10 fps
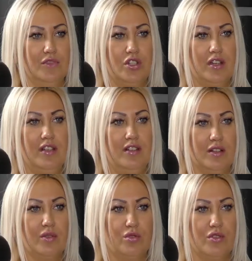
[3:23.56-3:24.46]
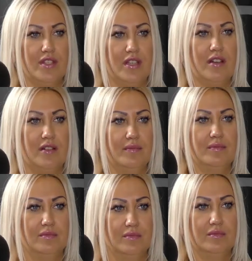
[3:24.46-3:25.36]
na co innych, urządzeniach. Y, innych
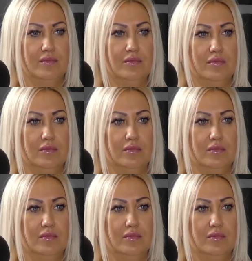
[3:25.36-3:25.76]
y, no,